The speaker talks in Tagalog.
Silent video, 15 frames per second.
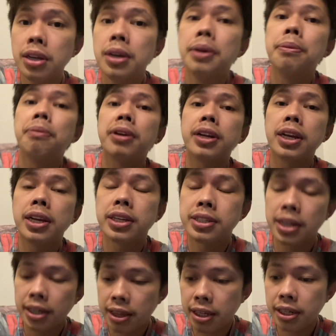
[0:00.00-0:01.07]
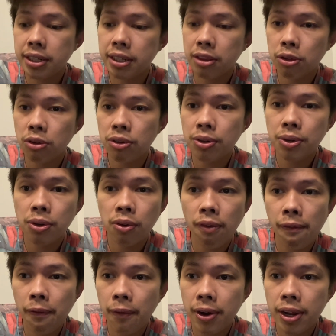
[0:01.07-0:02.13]
pang nagkasakit ka dito,
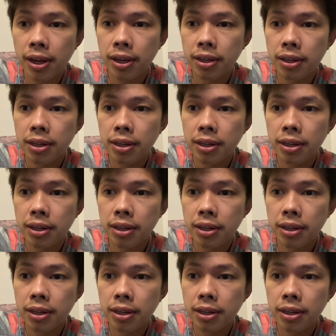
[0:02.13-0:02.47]
walang